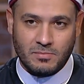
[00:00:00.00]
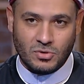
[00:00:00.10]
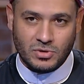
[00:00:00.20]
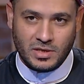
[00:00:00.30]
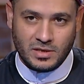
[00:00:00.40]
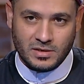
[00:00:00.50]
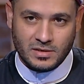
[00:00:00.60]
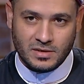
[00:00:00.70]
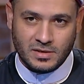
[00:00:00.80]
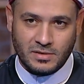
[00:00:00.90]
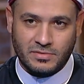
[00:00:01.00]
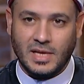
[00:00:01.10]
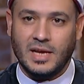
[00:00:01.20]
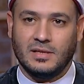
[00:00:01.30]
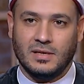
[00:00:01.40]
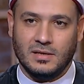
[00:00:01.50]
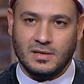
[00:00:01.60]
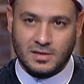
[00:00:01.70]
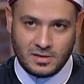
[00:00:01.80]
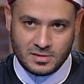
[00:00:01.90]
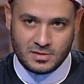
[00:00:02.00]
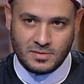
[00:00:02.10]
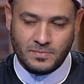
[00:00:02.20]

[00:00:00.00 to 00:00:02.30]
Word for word: موضع؟ ثلاثة في ثلاثة خلاص؟